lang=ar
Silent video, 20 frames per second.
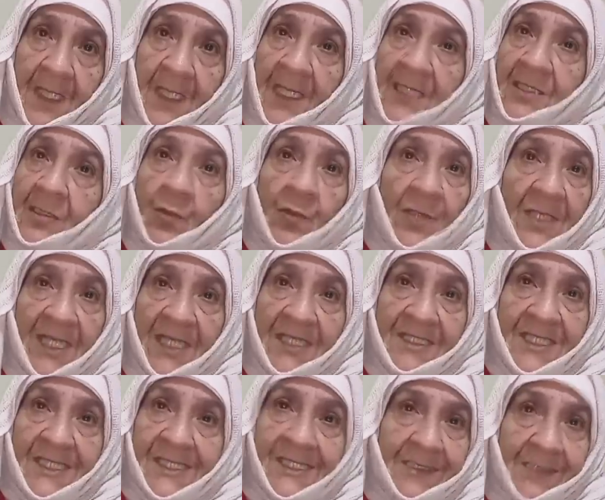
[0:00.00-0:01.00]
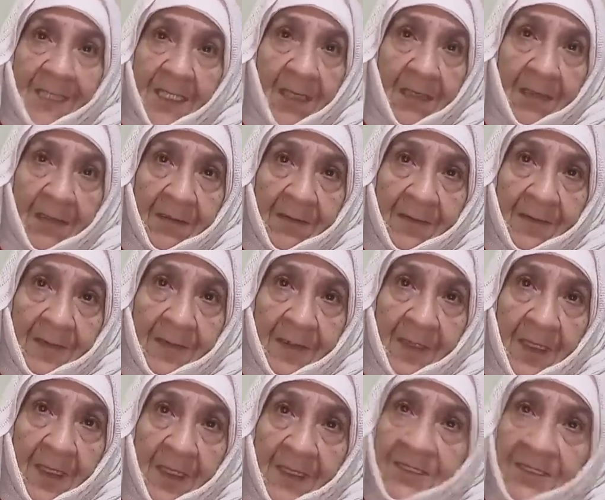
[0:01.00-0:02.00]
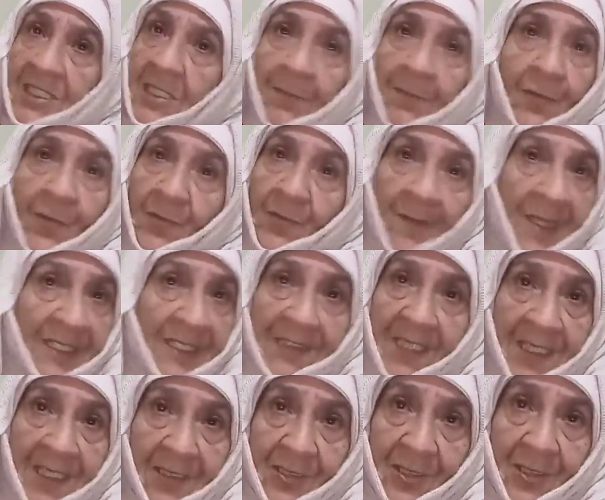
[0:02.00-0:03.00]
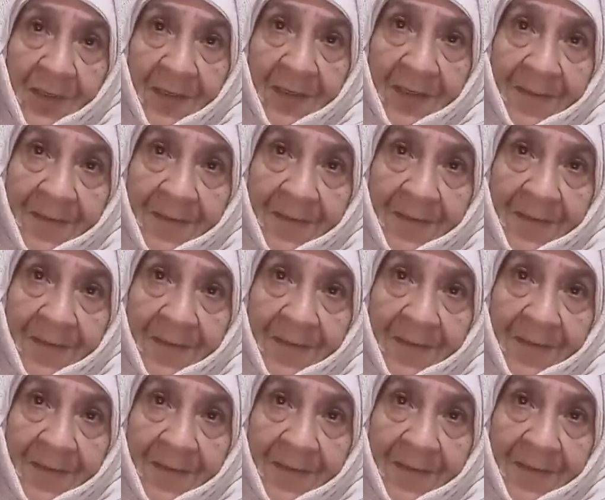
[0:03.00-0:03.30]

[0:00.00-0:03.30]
هذا هو الانيس ديالها تليفون ما عندهاش